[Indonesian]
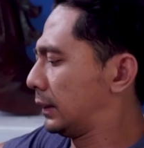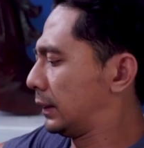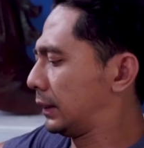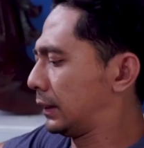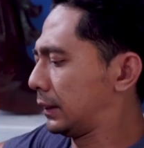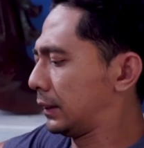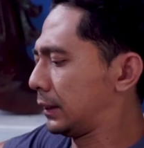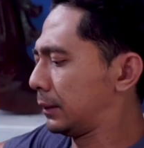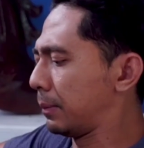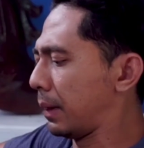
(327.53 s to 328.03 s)

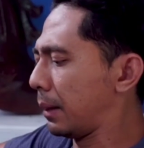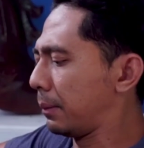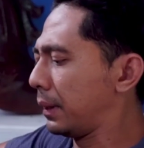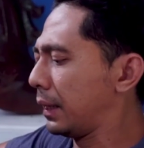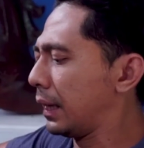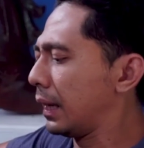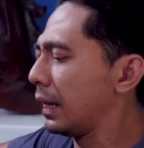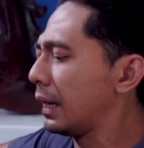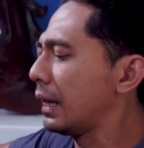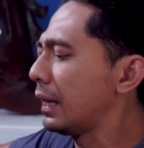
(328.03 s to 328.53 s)
Ih,
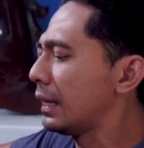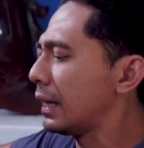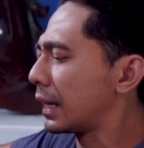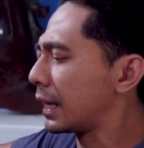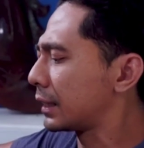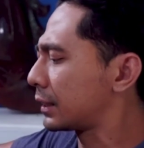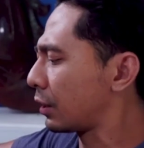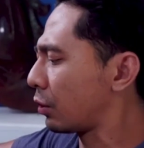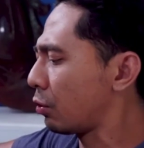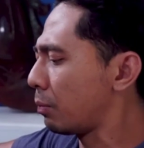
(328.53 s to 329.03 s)
Mami, ini
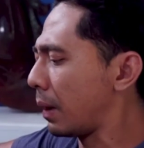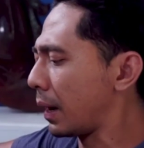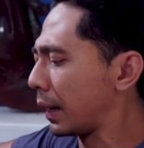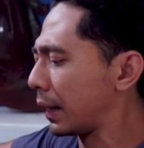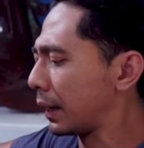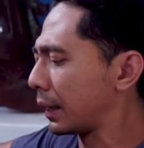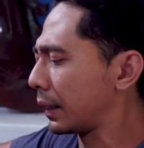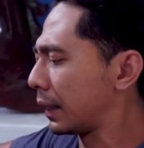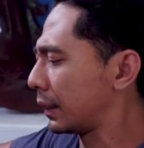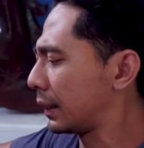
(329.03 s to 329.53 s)
lagi seru
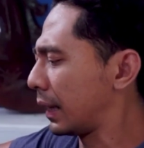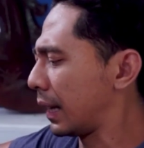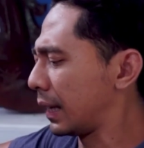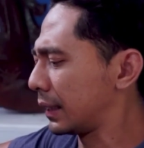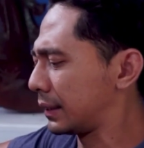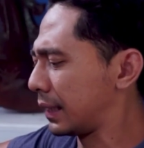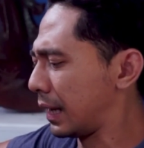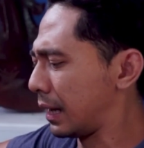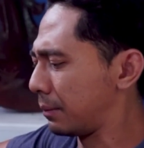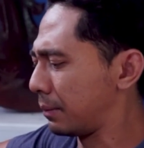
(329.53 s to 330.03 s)
Mae, eh. nanti
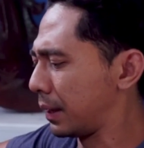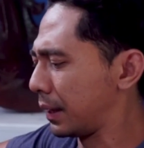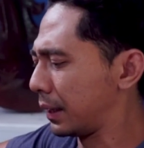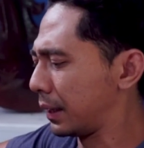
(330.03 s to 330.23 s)
aja lah